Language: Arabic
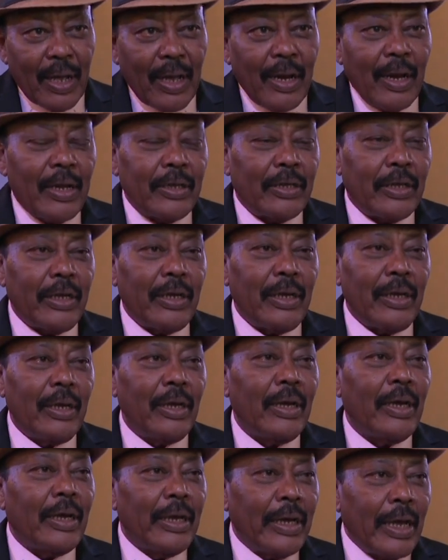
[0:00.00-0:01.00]
التي
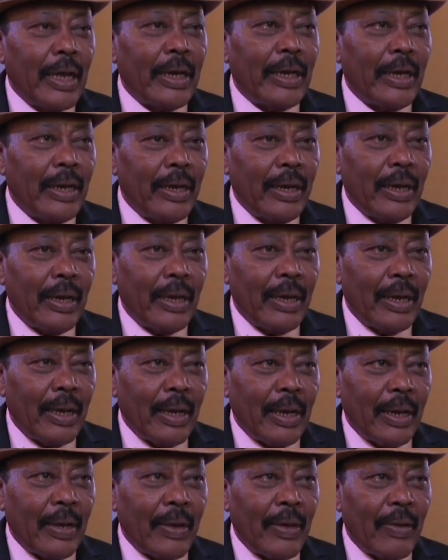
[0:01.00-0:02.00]
يعني
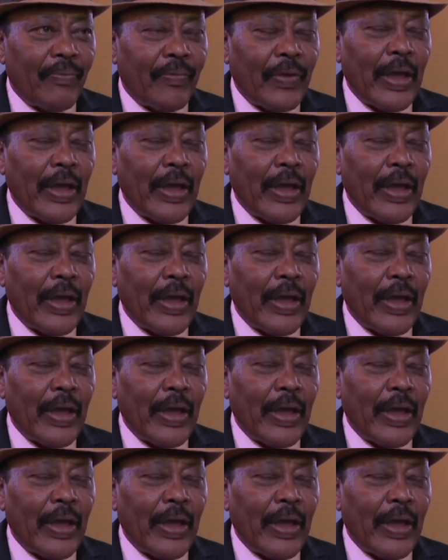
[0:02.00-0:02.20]
آه،